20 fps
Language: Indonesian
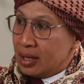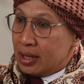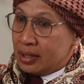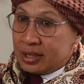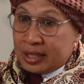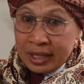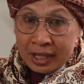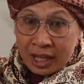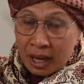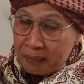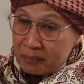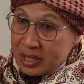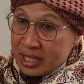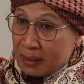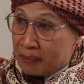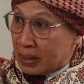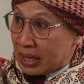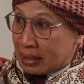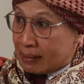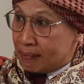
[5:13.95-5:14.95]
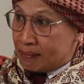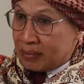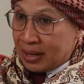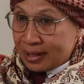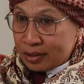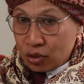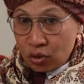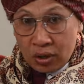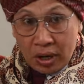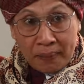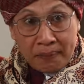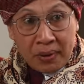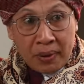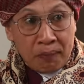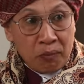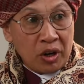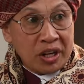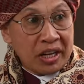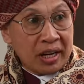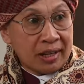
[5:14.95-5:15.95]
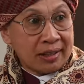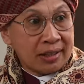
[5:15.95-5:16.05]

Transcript: Sehingga bisa berkembang seorang perempuan yang